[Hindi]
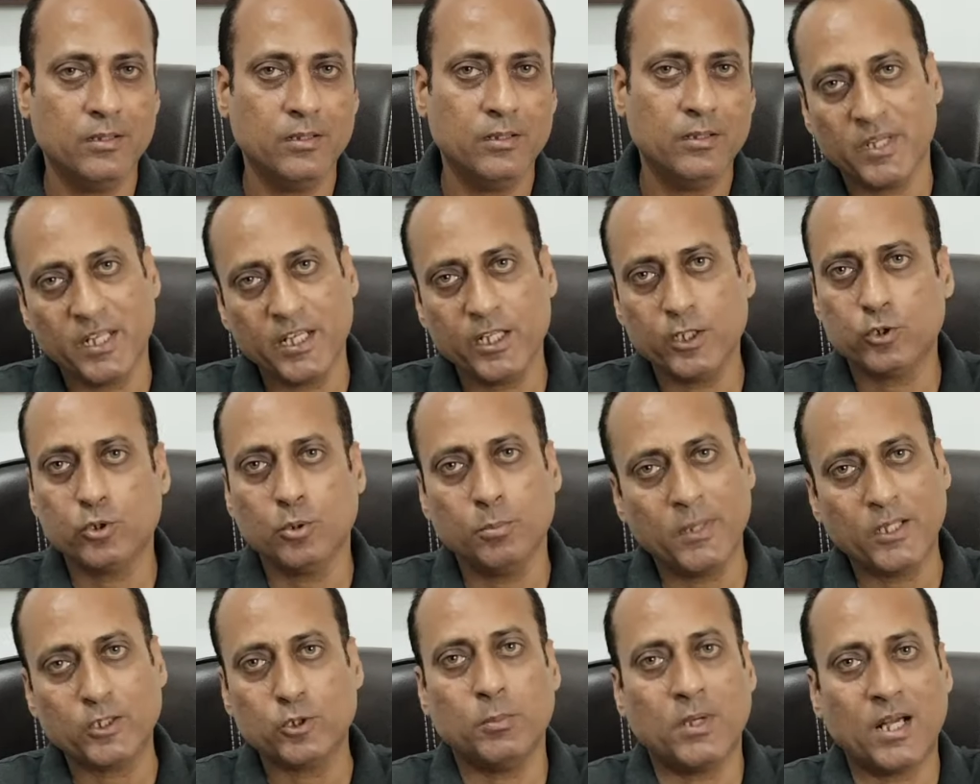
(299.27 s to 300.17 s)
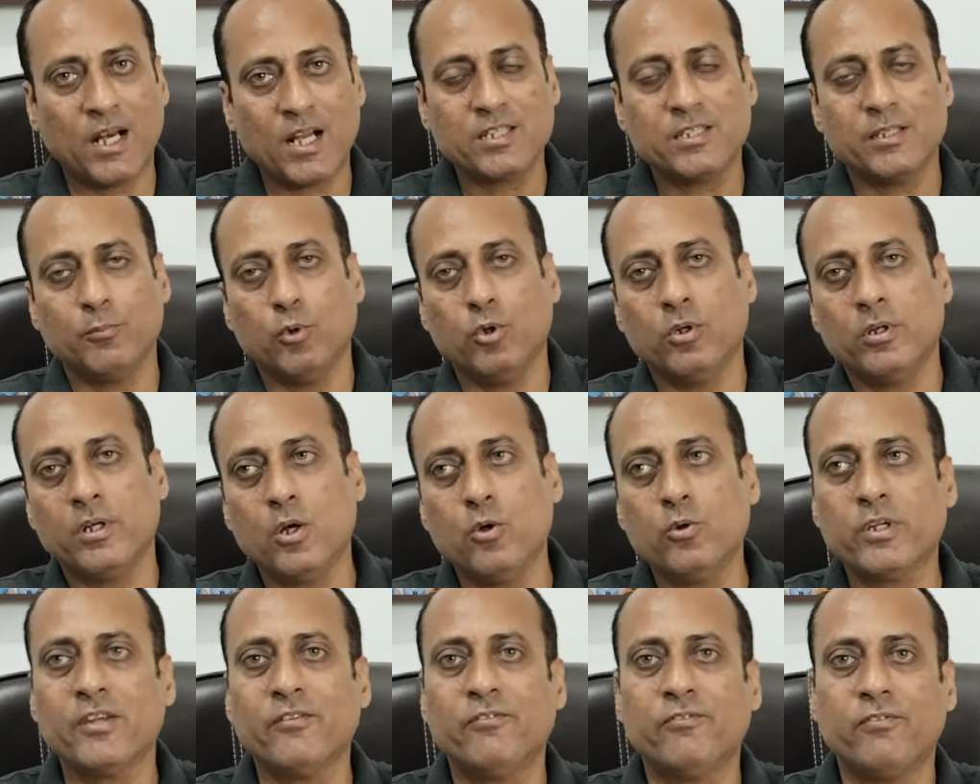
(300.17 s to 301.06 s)
मेरी तो मैं दोबारा से बोल रहा
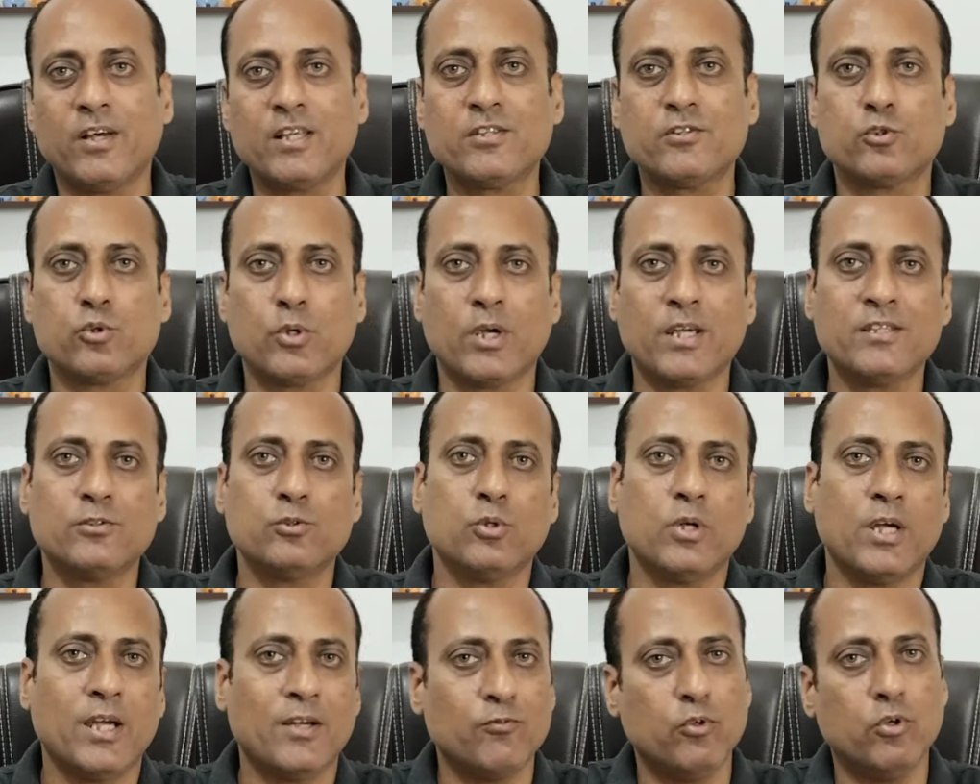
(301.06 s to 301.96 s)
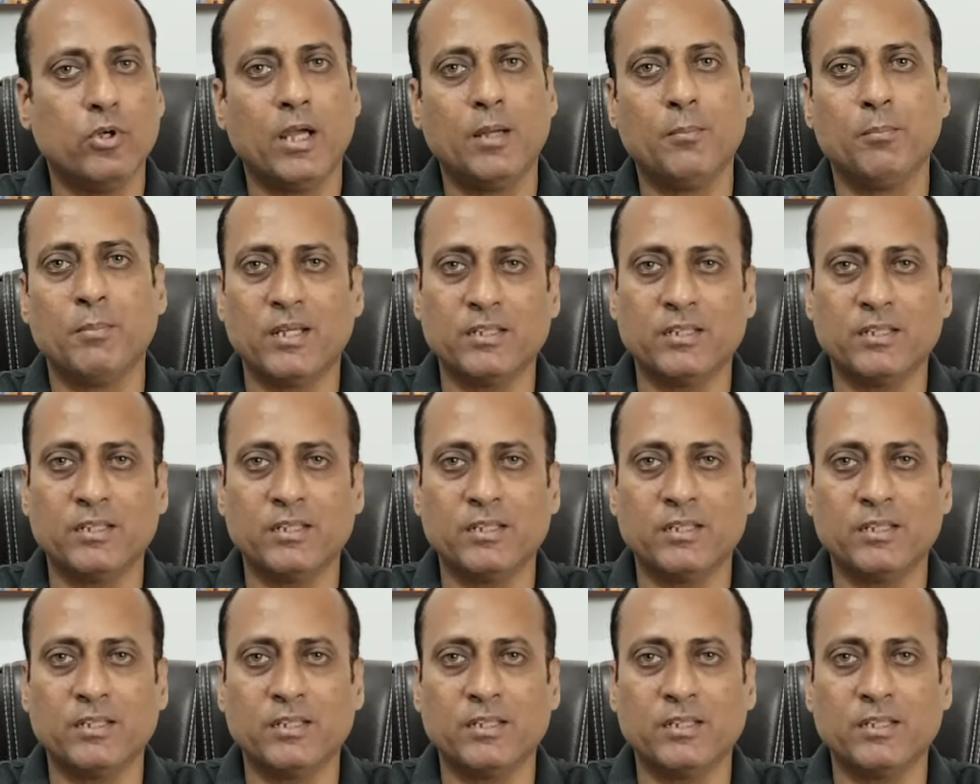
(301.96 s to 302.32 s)
हूँ कि फर्स्ट चॉइस जो है वो है